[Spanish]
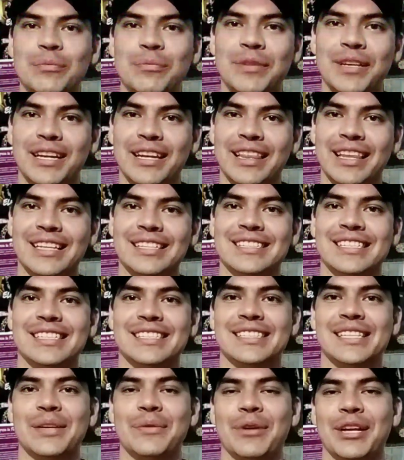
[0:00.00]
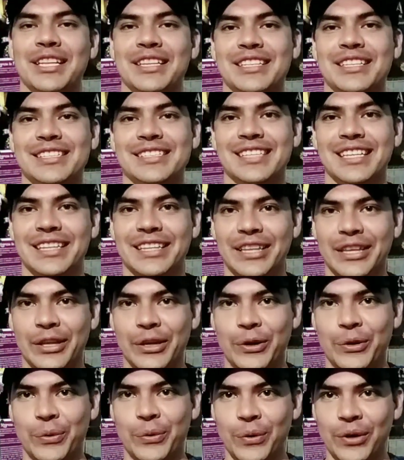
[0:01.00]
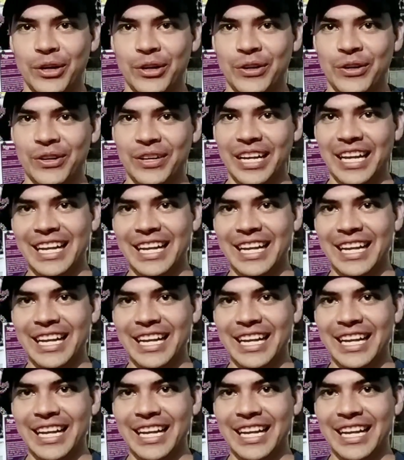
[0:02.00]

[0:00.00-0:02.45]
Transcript: pierdas este 27 de julio